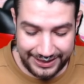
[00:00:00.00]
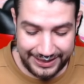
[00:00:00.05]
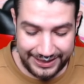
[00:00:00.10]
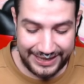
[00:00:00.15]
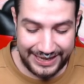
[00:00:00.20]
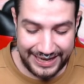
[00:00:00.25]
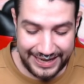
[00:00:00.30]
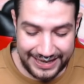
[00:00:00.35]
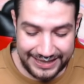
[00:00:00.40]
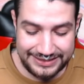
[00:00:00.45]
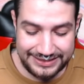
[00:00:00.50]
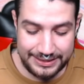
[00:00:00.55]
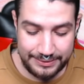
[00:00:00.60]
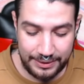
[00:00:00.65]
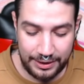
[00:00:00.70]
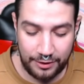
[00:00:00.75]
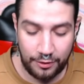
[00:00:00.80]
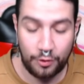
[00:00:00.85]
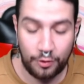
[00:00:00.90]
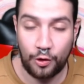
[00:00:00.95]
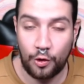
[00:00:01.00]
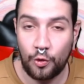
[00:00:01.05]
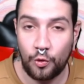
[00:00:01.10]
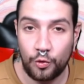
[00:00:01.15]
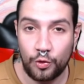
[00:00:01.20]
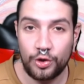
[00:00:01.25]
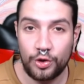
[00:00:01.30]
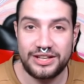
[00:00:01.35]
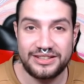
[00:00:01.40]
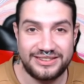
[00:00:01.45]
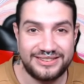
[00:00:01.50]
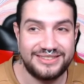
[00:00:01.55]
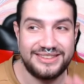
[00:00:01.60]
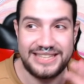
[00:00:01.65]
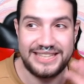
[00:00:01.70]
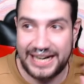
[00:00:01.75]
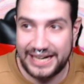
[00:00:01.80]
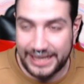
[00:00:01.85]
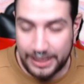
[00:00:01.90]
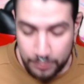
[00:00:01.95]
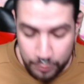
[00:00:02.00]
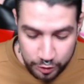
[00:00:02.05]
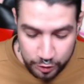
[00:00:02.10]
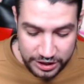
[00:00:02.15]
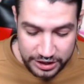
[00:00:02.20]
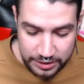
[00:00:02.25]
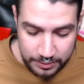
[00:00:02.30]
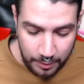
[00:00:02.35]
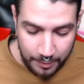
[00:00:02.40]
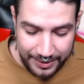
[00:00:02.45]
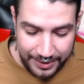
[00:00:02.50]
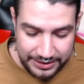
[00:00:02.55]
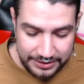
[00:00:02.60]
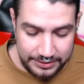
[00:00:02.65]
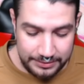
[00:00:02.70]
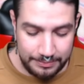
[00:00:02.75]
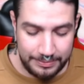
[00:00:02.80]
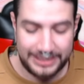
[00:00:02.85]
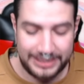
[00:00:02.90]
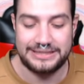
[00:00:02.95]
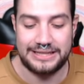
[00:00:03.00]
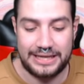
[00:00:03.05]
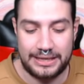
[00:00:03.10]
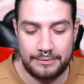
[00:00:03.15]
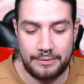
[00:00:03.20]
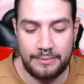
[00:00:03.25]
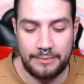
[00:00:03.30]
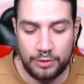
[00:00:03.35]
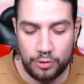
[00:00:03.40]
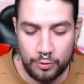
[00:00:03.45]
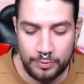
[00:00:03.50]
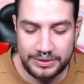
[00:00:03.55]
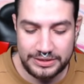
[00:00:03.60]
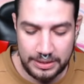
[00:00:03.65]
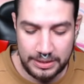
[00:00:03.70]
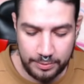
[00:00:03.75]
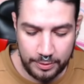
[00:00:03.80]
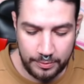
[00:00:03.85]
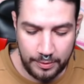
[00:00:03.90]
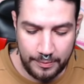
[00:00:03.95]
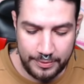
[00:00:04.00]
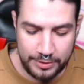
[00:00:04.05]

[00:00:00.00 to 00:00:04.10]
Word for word: Qué lástima. Os lo juro que tiraría muchísimo más para sacarme más dupes del propio